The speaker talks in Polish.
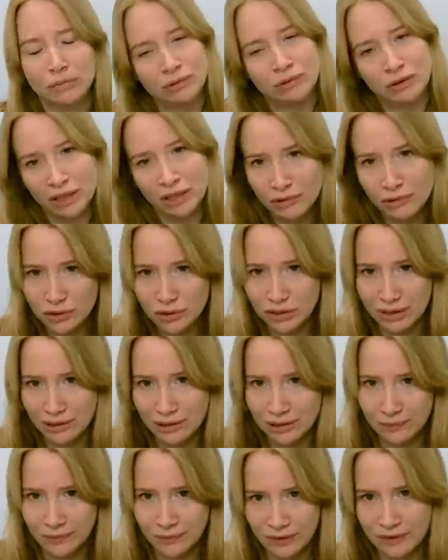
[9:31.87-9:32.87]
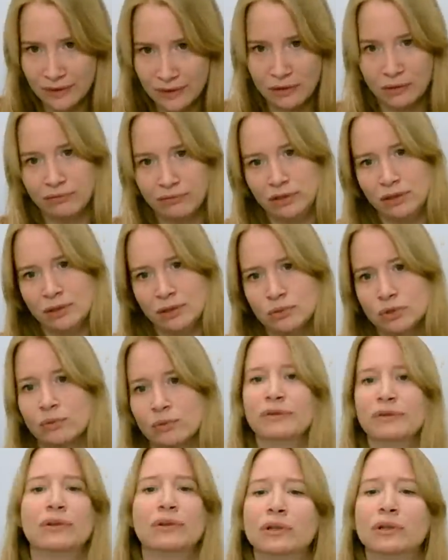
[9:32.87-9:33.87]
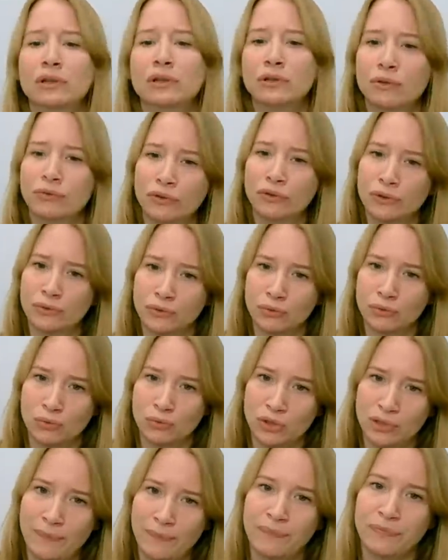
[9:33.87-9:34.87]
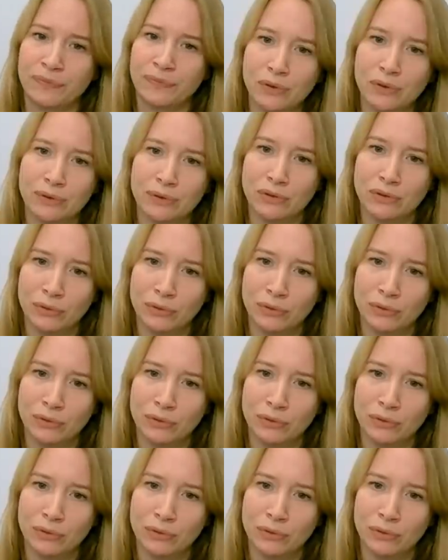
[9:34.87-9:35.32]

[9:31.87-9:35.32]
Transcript: kiedy się nad tym zastanowię i na przykład dojdę do wniosku, że no,